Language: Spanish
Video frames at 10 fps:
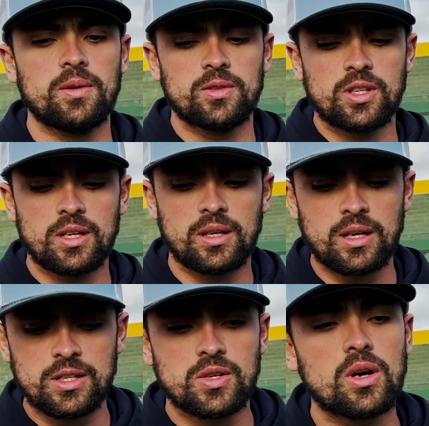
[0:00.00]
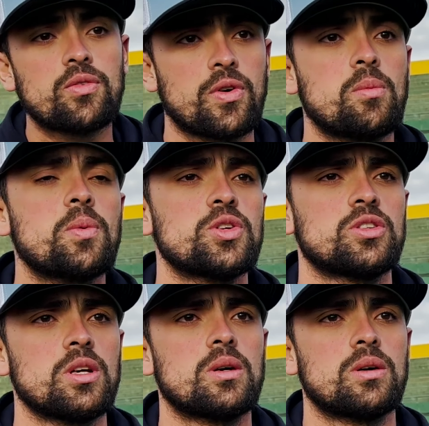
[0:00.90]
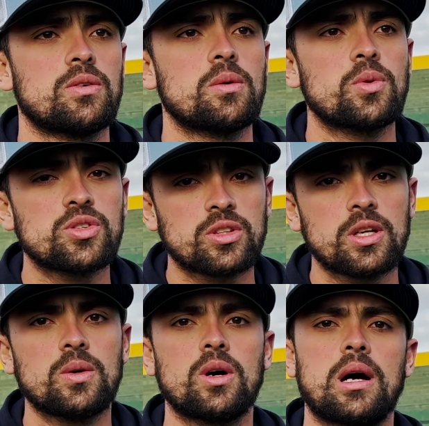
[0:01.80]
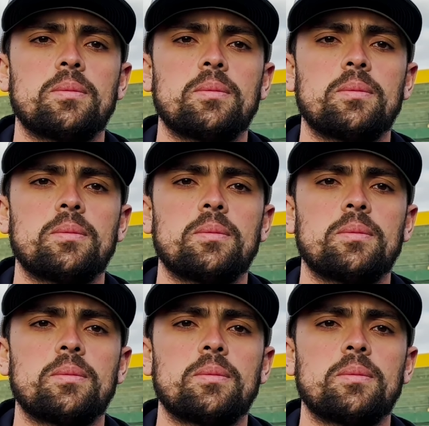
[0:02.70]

Se recibió, fue muy positivo, fue muy positivo.